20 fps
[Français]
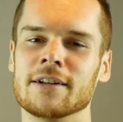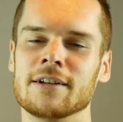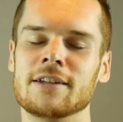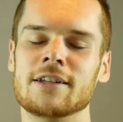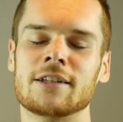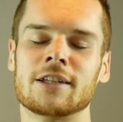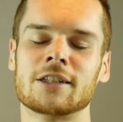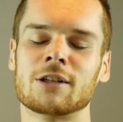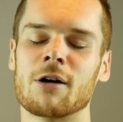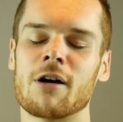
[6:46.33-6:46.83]

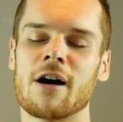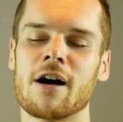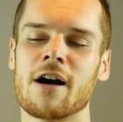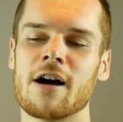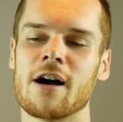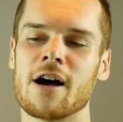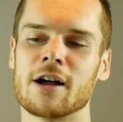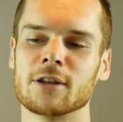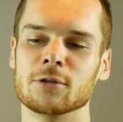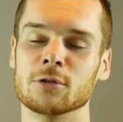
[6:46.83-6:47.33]

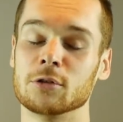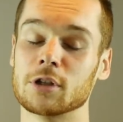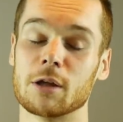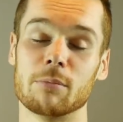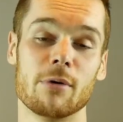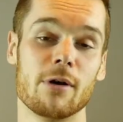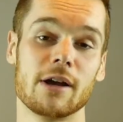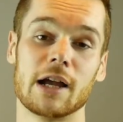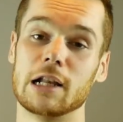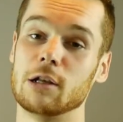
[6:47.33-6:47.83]
L'histoire de notre
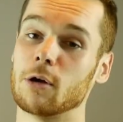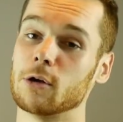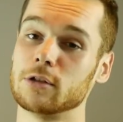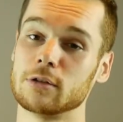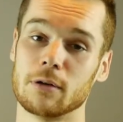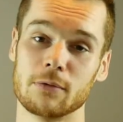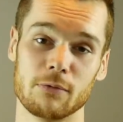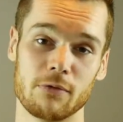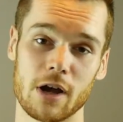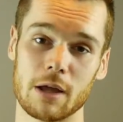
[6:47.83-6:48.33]
époque, elle ne
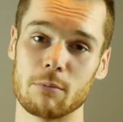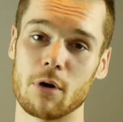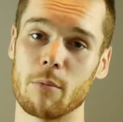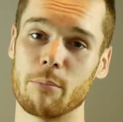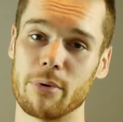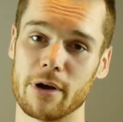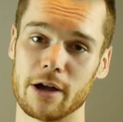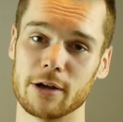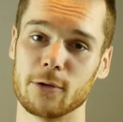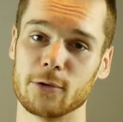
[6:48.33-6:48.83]
ressemble vraiment
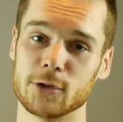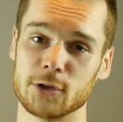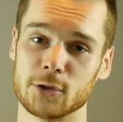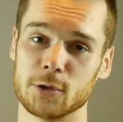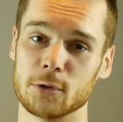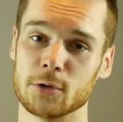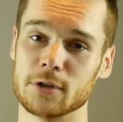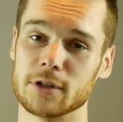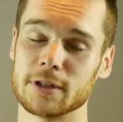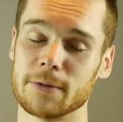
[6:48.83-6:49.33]
pas à
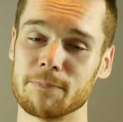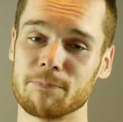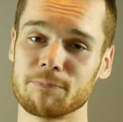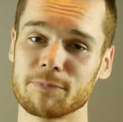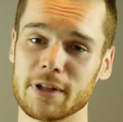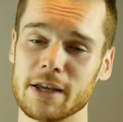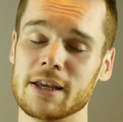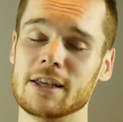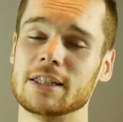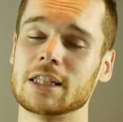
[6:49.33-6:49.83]
grand-chose.
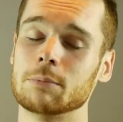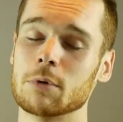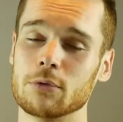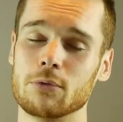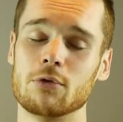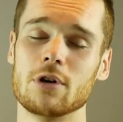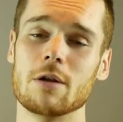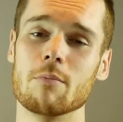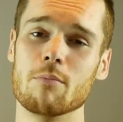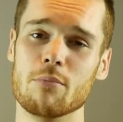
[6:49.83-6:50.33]
Et ça me
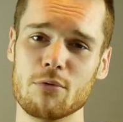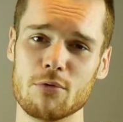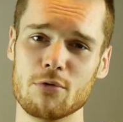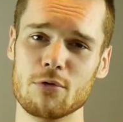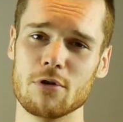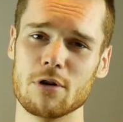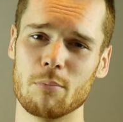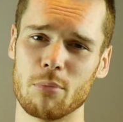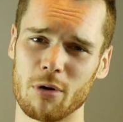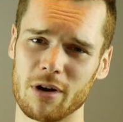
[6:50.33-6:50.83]
fout les
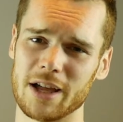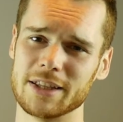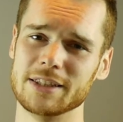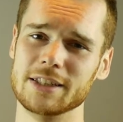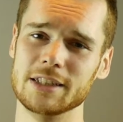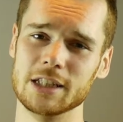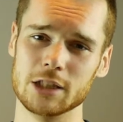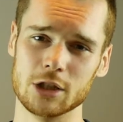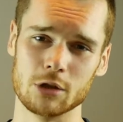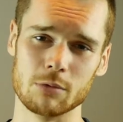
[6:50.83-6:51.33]
boules pour la
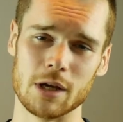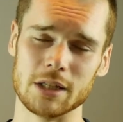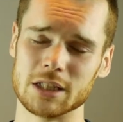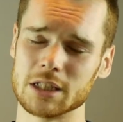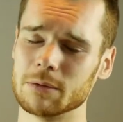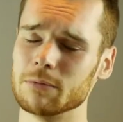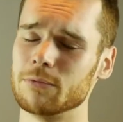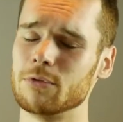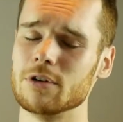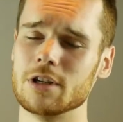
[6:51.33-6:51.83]
dignité humaine,
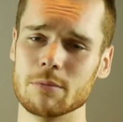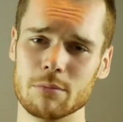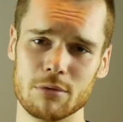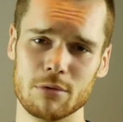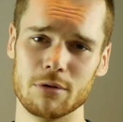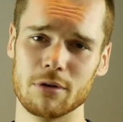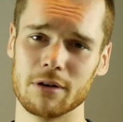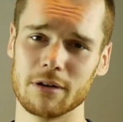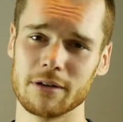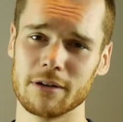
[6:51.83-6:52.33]
ça me fout les
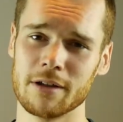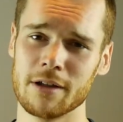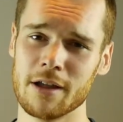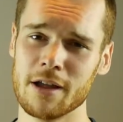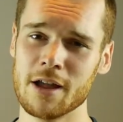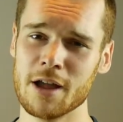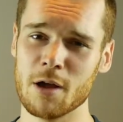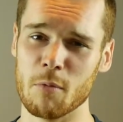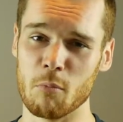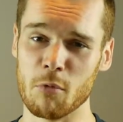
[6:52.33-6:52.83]
boules.
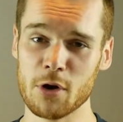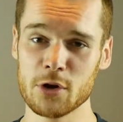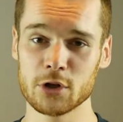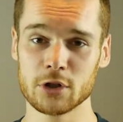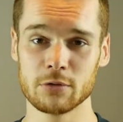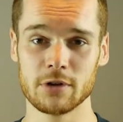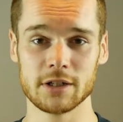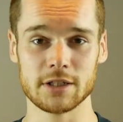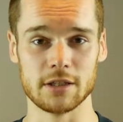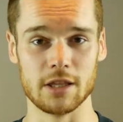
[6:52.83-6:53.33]
Moi,
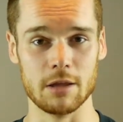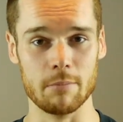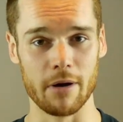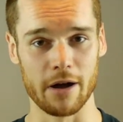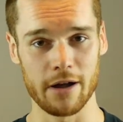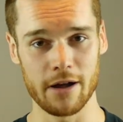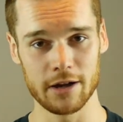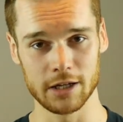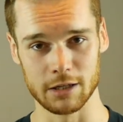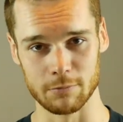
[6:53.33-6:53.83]
je vois que j'ai des
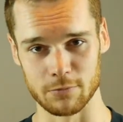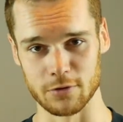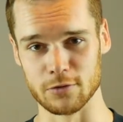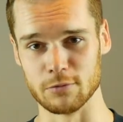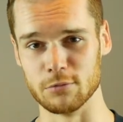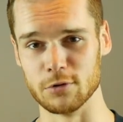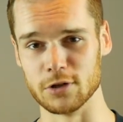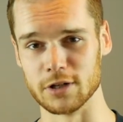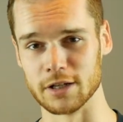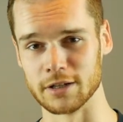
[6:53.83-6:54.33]
bras qui
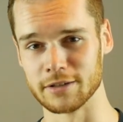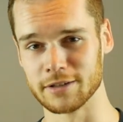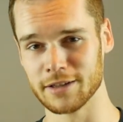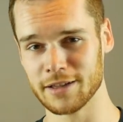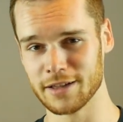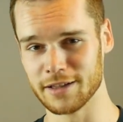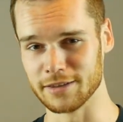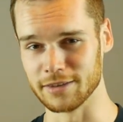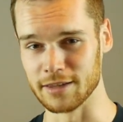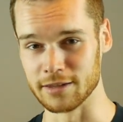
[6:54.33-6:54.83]
peuvent bouger
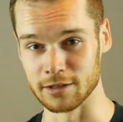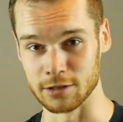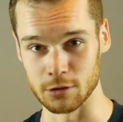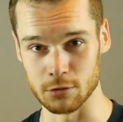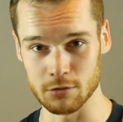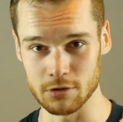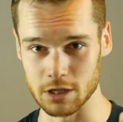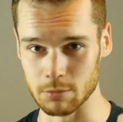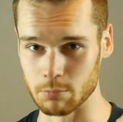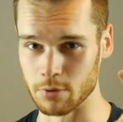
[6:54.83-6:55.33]
des
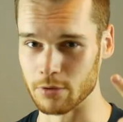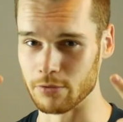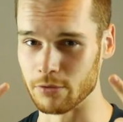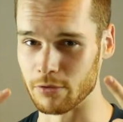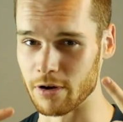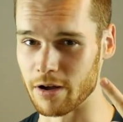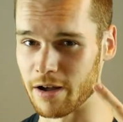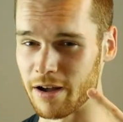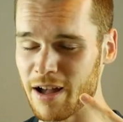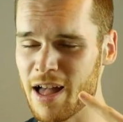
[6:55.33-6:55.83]
yeux qui peuvent
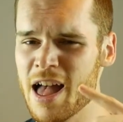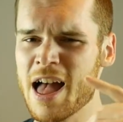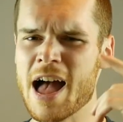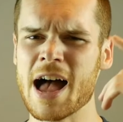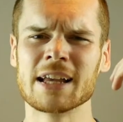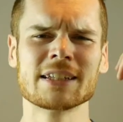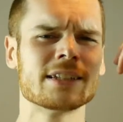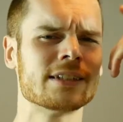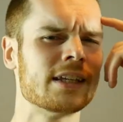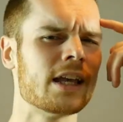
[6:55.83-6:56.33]
voir,
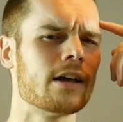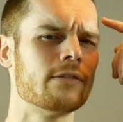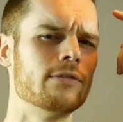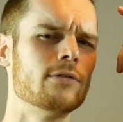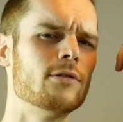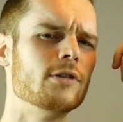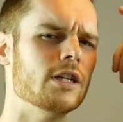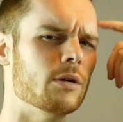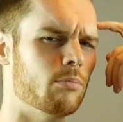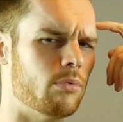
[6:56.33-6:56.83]
un
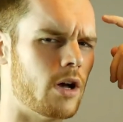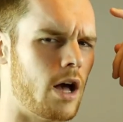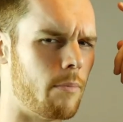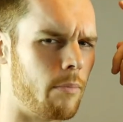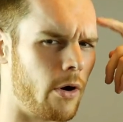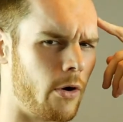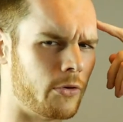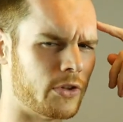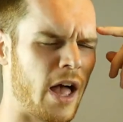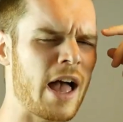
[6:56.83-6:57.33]
cerveau qui peut
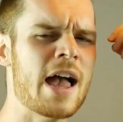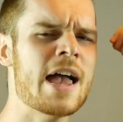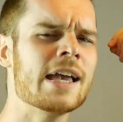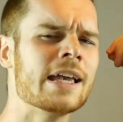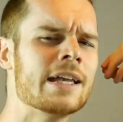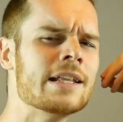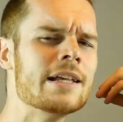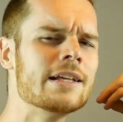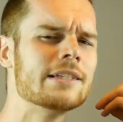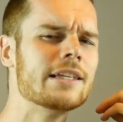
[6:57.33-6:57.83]
apprendre,
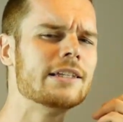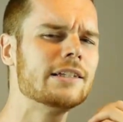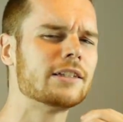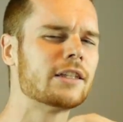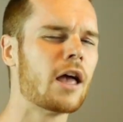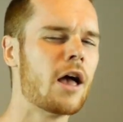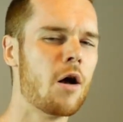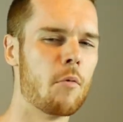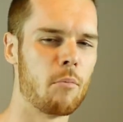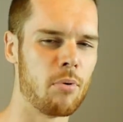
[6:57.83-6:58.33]
qu'il
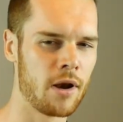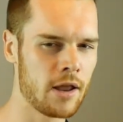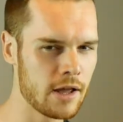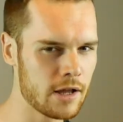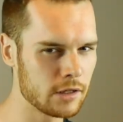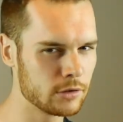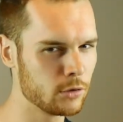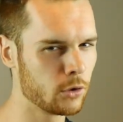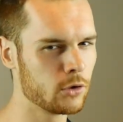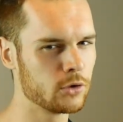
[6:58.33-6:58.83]
existe
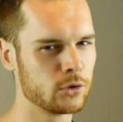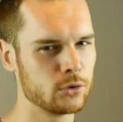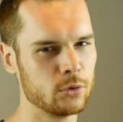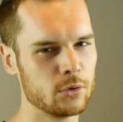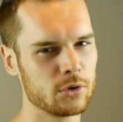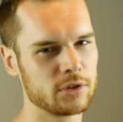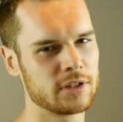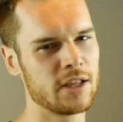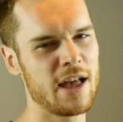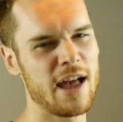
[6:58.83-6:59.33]
plein de
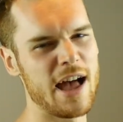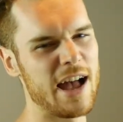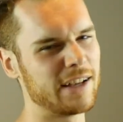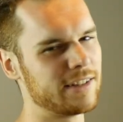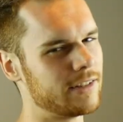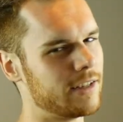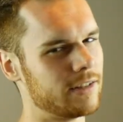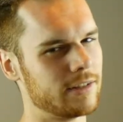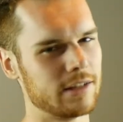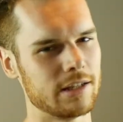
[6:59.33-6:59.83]
ressources
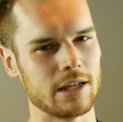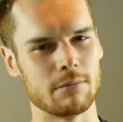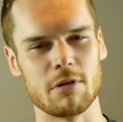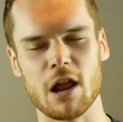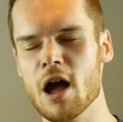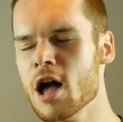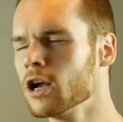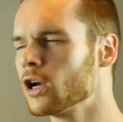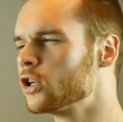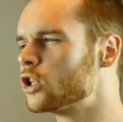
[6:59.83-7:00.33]

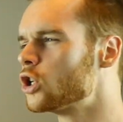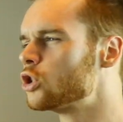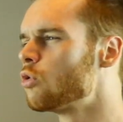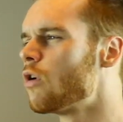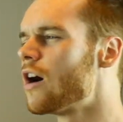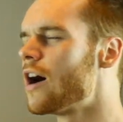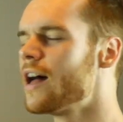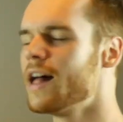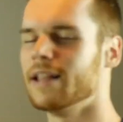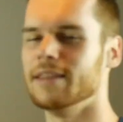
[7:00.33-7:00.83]
accessibles, que ce
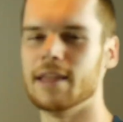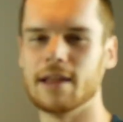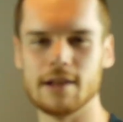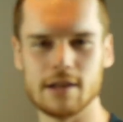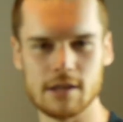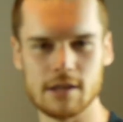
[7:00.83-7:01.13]
soit des